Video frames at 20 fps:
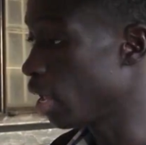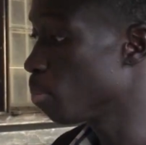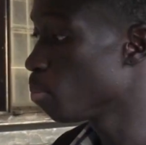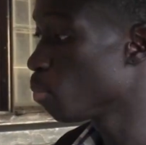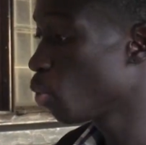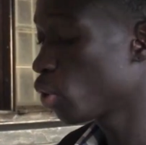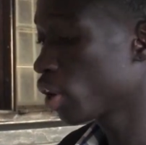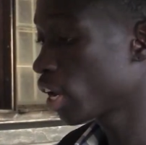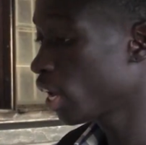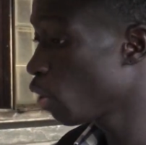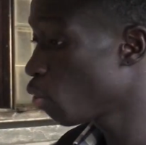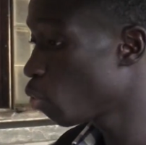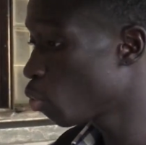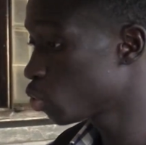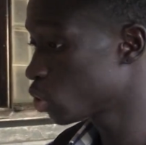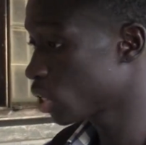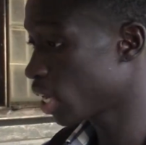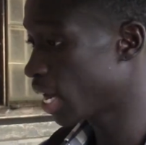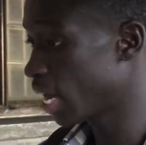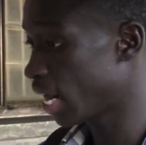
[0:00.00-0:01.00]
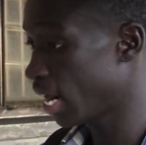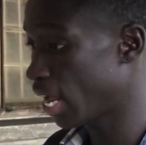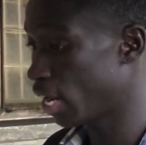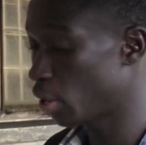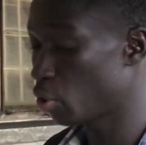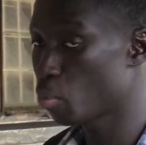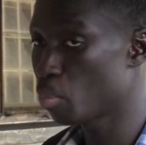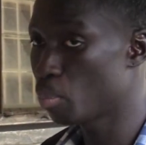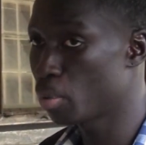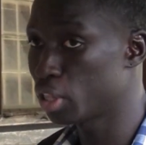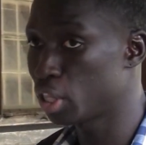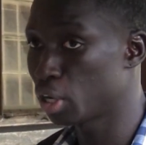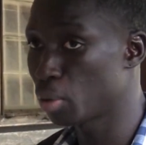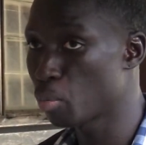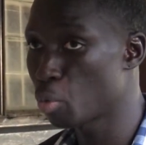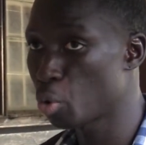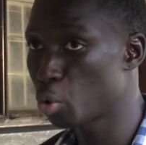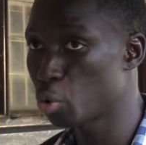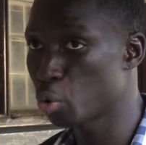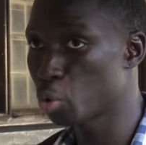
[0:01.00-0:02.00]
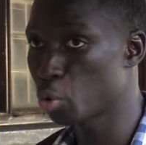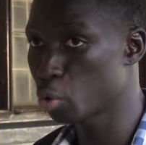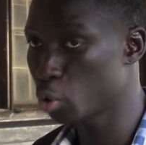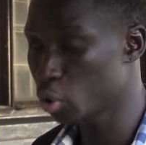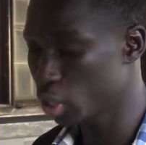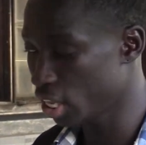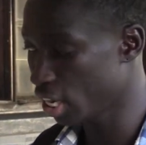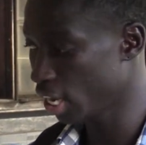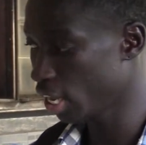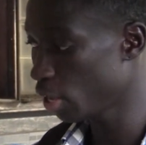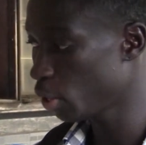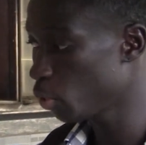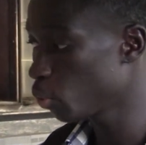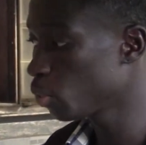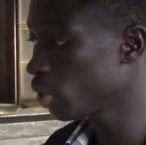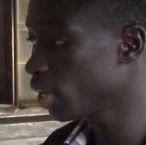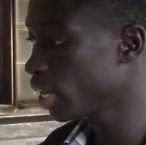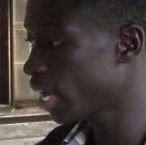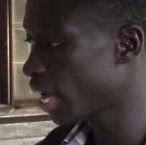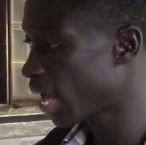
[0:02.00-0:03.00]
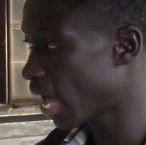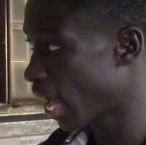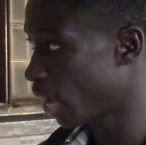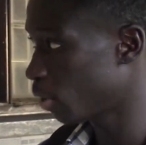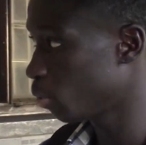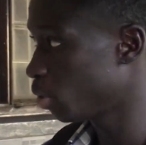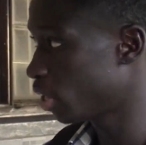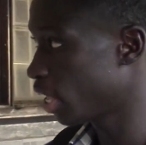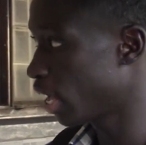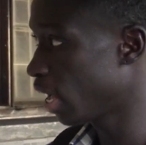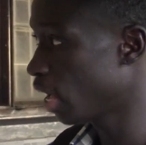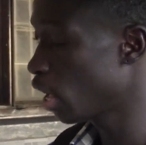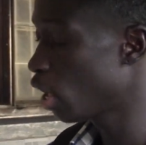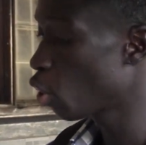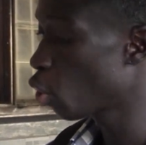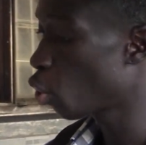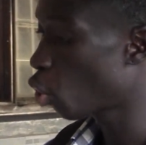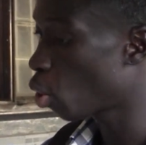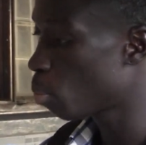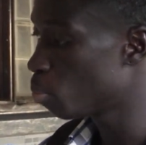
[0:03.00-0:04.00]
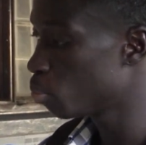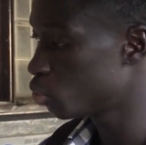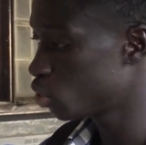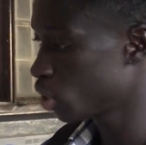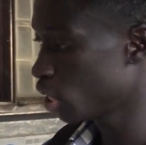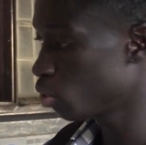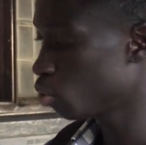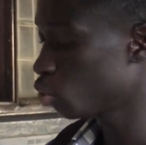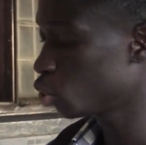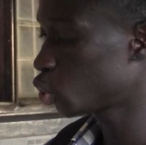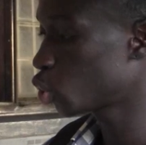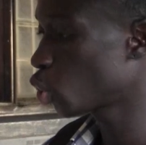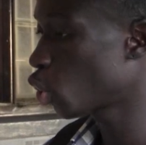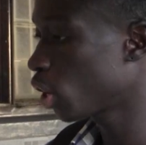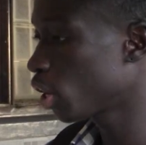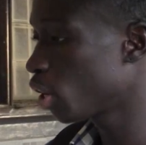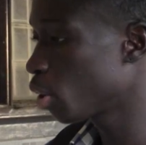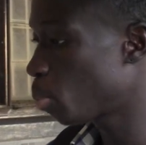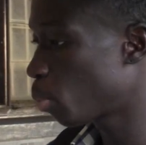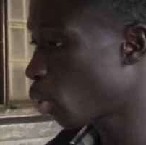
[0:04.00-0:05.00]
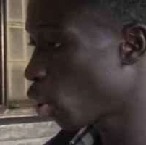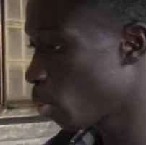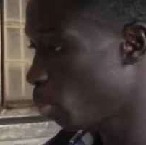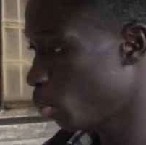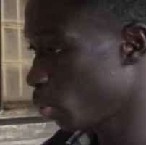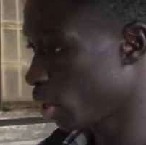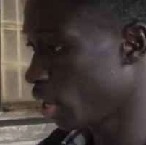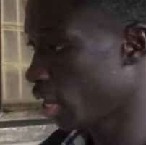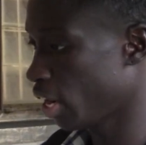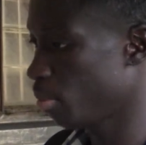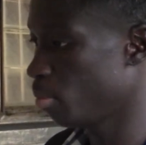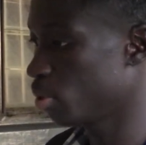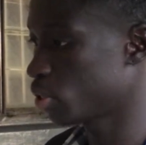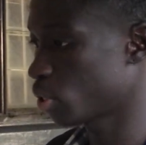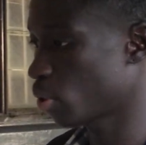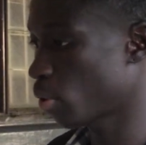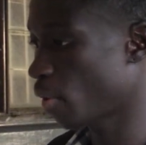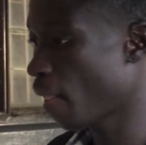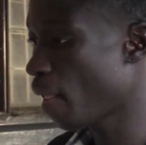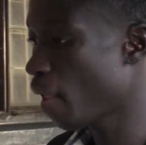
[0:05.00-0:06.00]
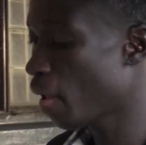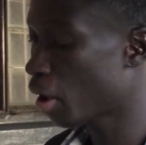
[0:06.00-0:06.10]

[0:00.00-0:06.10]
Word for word: Bom, que ele é um coisa grande, um patrimônio que nós temos né? e um legado, tá? como sendo história do próprio Guiné-Bissau.